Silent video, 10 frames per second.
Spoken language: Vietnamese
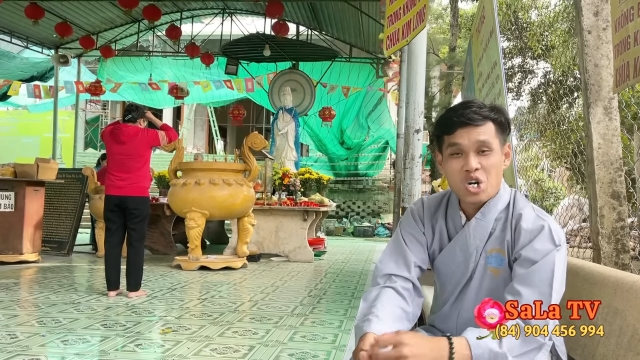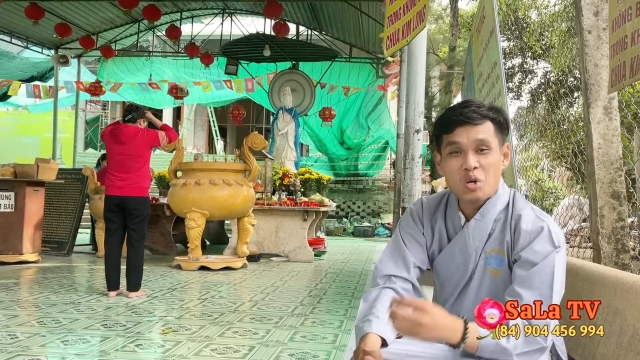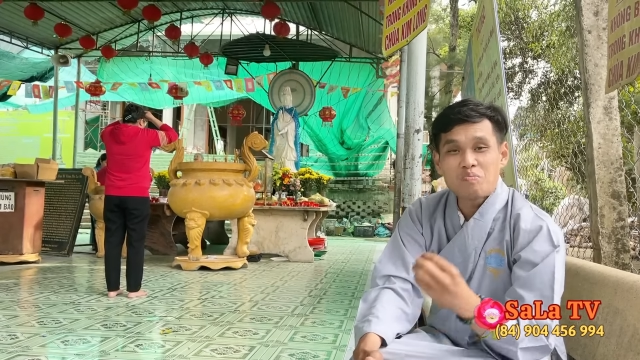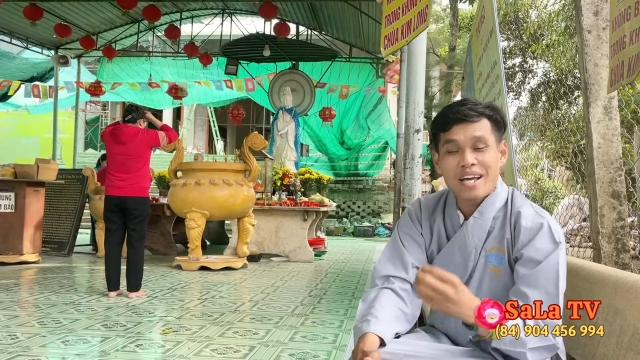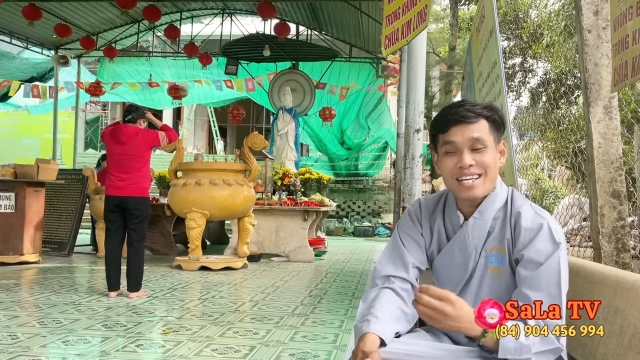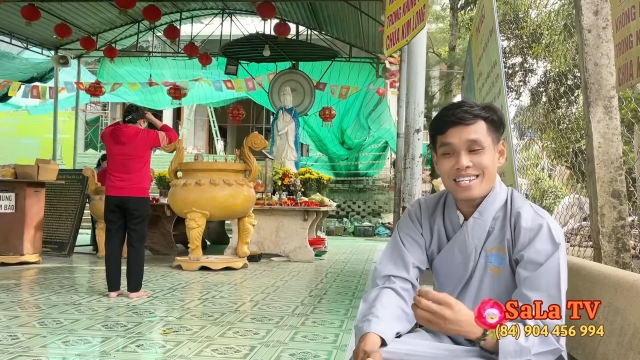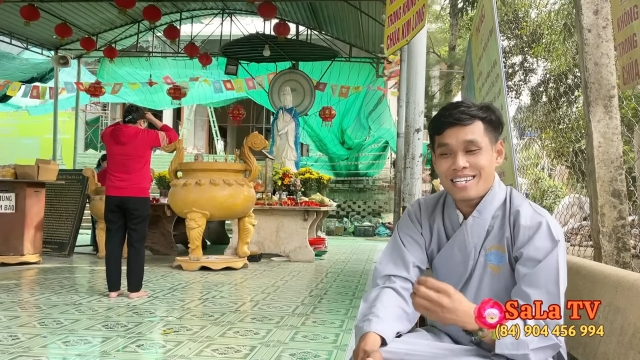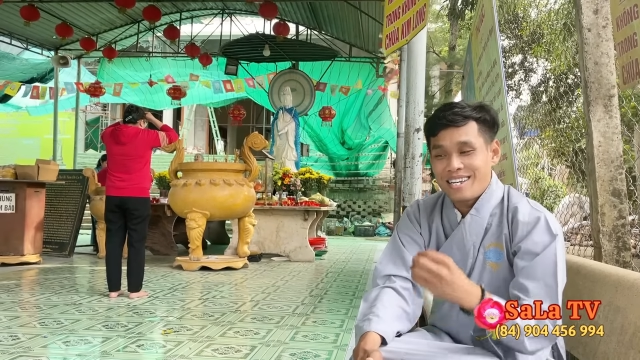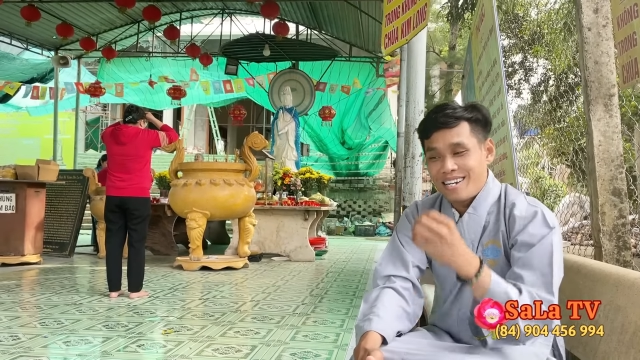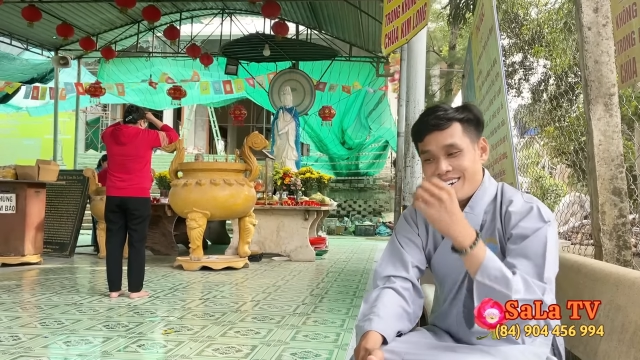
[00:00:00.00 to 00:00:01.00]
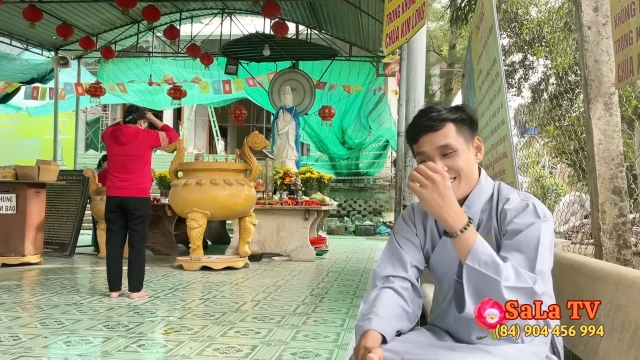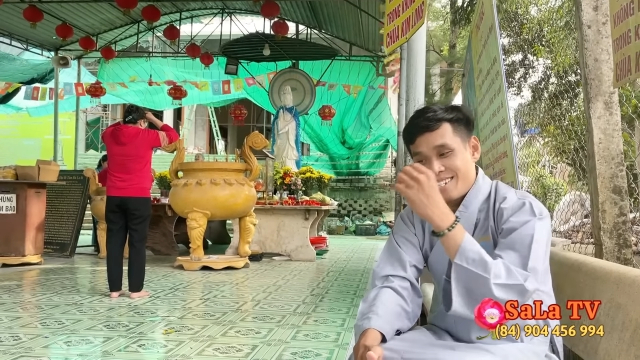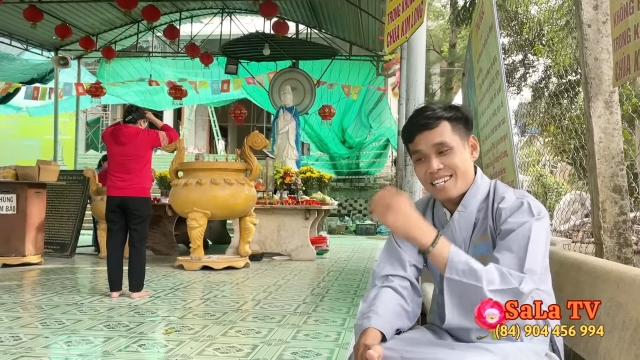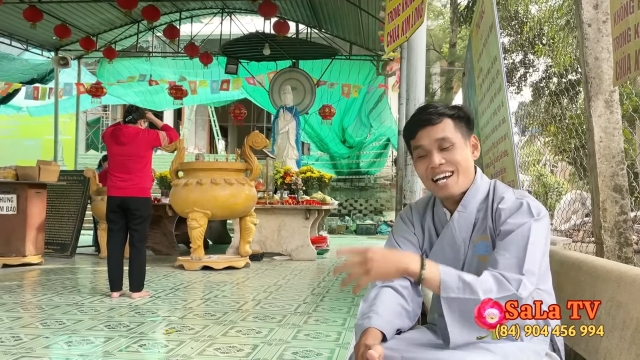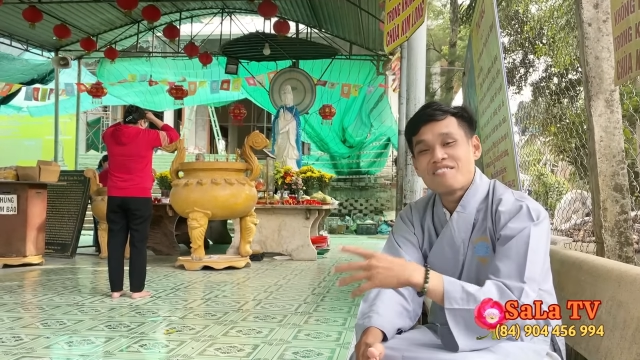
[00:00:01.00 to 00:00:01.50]
Lúc này
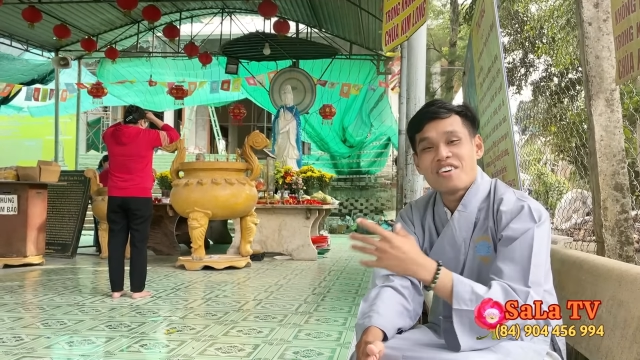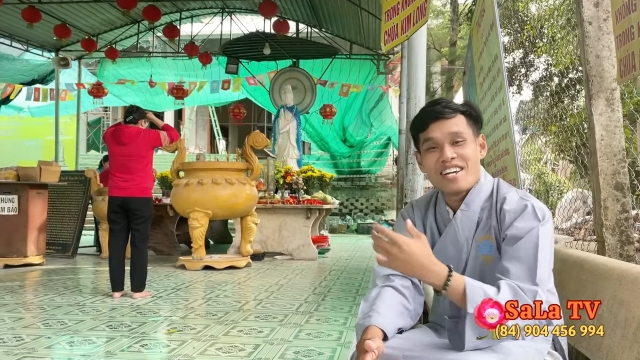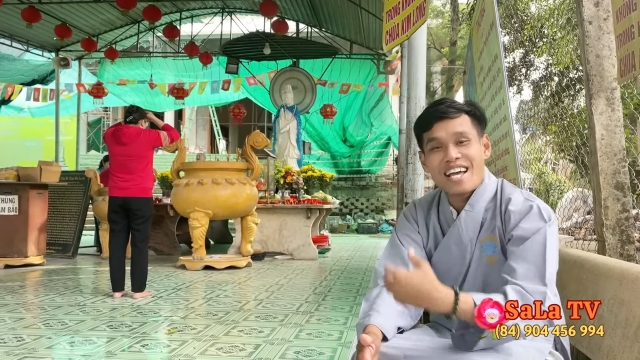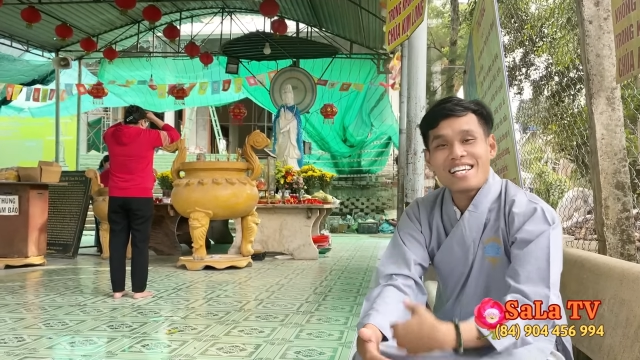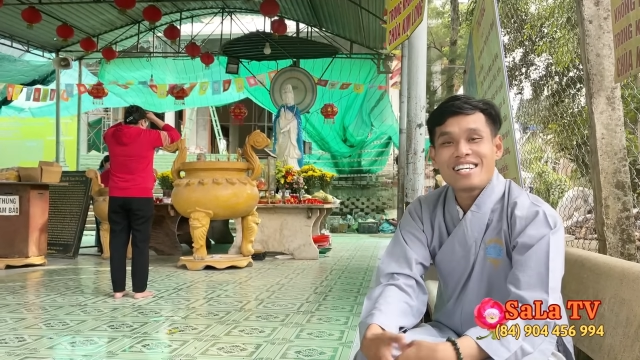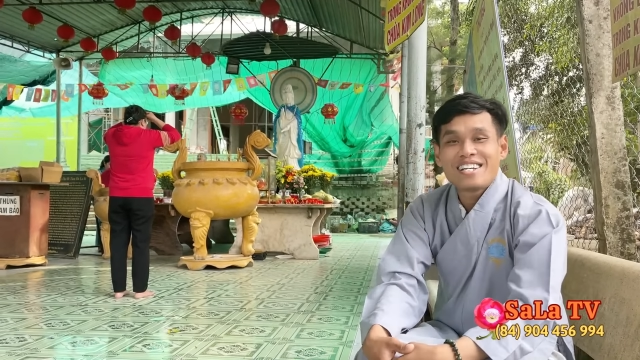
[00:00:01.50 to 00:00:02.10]
uh, Sala về đây